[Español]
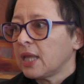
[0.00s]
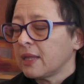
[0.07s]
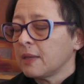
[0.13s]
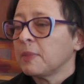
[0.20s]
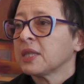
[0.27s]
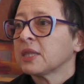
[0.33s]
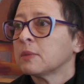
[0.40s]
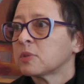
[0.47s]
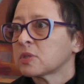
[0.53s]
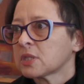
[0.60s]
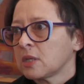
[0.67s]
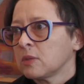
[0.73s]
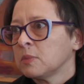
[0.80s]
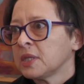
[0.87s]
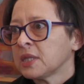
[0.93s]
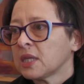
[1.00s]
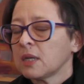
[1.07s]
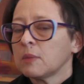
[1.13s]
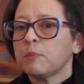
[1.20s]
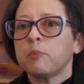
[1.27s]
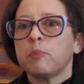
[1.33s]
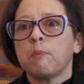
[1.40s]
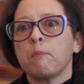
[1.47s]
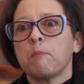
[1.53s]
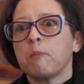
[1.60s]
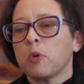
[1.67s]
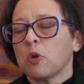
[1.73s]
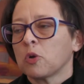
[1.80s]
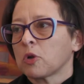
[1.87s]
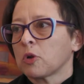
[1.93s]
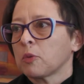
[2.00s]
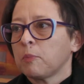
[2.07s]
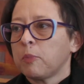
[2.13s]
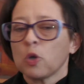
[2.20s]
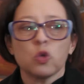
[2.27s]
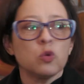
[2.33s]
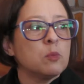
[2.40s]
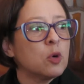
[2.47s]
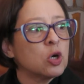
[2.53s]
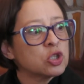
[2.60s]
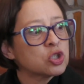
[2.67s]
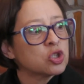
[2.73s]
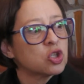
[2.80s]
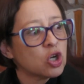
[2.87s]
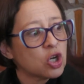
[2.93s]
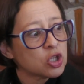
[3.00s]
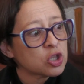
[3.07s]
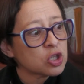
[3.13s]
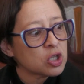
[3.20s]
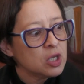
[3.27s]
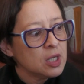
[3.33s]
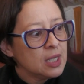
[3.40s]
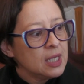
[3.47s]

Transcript: demanda por salud mental por, un montón.